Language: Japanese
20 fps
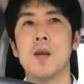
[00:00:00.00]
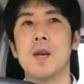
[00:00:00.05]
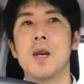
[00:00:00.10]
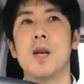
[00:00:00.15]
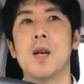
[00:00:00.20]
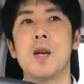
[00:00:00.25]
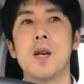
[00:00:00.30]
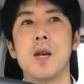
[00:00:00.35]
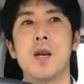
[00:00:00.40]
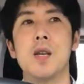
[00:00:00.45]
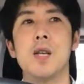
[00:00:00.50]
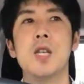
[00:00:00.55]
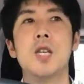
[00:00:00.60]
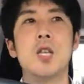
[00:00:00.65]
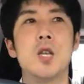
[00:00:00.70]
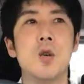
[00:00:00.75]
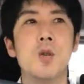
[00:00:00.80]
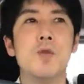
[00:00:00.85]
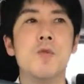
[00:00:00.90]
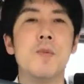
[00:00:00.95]
えー、生
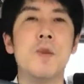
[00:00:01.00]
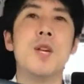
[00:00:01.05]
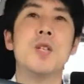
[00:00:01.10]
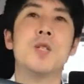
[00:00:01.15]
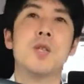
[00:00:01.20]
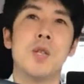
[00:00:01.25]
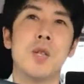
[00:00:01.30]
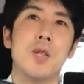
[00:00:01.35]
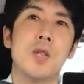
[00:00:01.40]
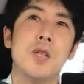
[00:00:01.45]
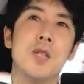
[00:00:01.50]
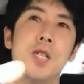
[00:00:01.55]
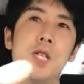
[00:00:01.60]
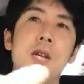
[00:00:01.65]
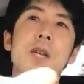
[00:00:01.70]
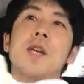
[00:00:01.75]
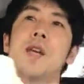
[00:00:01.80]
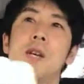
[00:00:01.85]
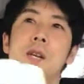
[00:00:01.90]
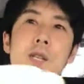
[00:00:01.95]
き量を生みやすいん
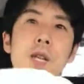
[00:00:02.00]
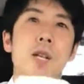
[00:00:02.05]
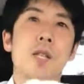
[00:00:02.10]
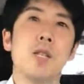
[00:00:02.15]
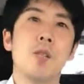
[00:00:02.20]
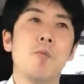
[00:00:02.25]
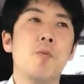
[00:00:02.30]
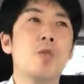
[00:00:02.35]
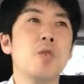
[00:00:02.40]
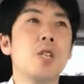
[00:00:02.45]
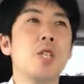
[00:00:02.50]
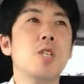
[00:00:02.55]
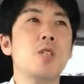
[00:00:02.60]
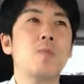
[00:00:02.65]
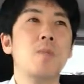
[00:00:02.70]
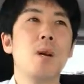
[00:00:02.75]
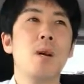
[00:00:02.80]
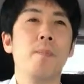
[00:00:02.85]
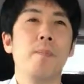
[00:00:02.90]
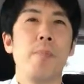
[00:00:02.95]
じゃないかなって僕自
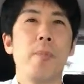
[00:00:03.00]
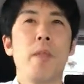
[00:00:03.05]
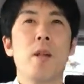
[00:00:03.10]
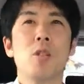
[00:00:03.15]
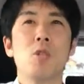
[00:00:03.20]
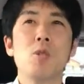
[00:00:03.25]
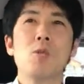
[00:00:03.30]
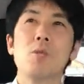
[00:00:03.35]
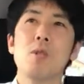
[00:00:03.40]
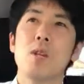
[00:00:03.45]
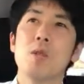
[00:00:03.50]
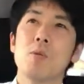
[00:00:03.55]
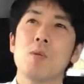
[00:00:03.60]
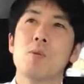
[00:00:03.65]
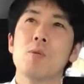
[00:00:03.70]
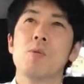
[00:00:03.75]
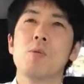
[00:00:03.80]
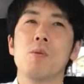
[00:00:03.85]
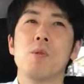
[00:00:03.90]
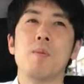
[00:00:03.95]
身はちょっとねそ
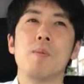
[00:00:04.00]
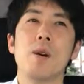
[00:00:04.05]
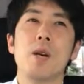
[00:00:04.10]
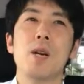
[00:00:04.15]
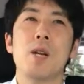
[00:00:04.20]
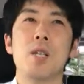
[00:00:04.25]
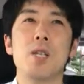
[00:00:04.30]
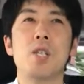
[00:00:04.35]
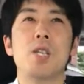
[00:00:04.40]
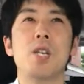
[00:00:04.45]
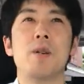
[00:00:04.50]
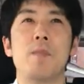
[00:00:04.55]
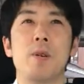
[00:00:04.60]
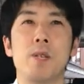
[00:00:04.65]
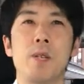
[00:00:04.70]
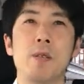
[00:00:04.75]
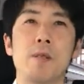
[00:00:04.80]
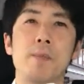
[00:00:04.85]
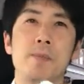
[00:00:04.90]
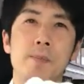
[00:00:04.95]
ういうことを今感じていま
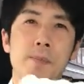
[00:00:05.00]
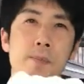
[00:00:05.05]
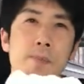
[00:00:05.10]
す